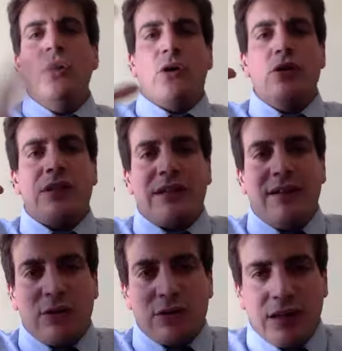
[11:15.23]
con
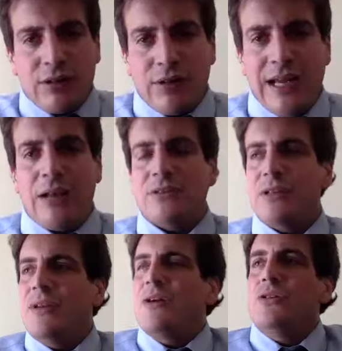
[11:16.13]
trabajo territorial, o
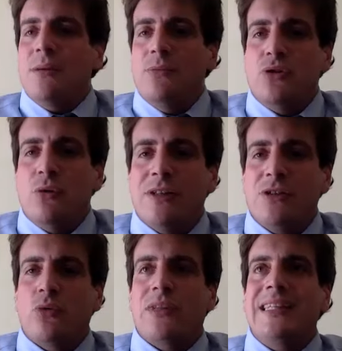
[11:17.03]
sea, una cosa mucho más
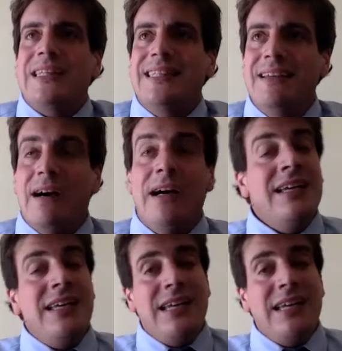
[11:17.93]
sustantiva.